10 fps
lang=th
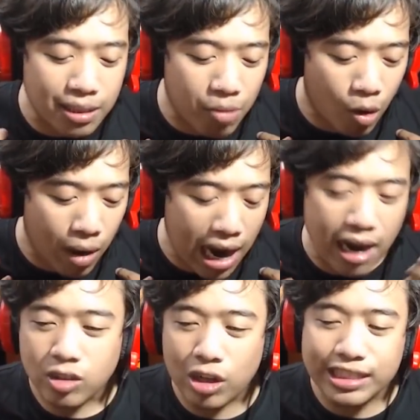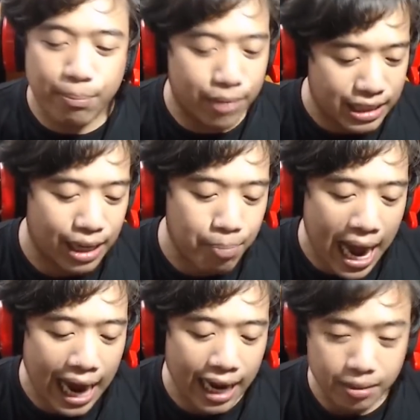ที่มองว่าตอนจับมือเชอปา
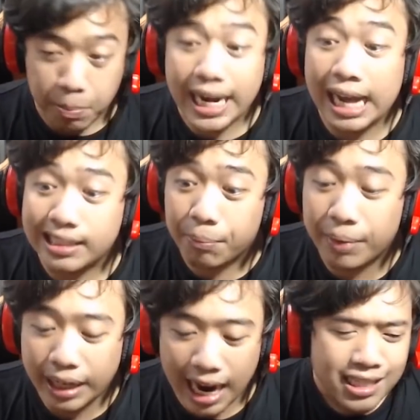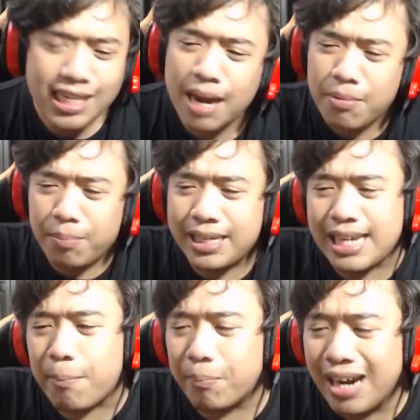งอะไปงานบมืออะเชื่อมึงไป
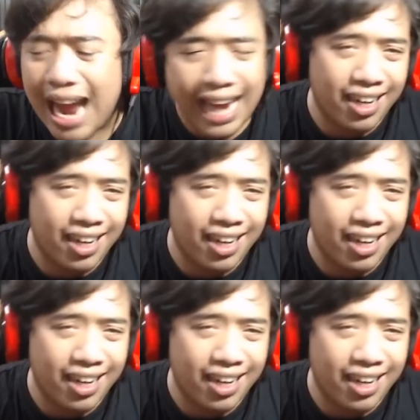จับมือไอ